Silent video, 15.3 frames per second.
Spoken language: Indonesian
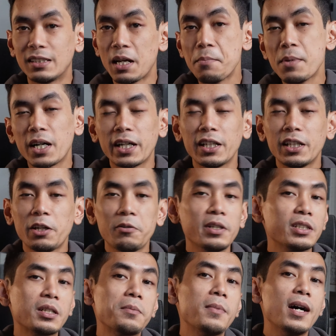sama kayak
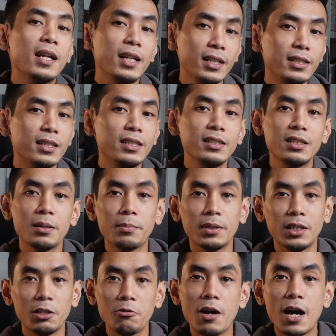TWS kemarin. Jadi
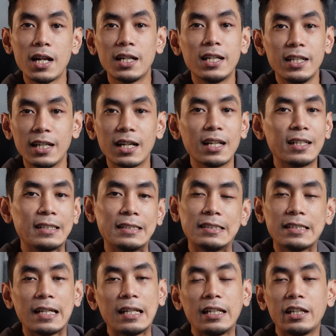siapa tahu ada yang lagi
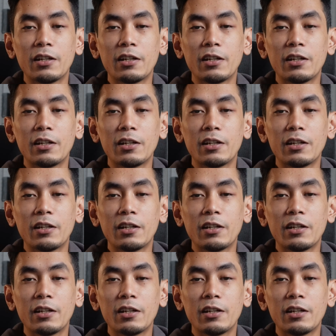cari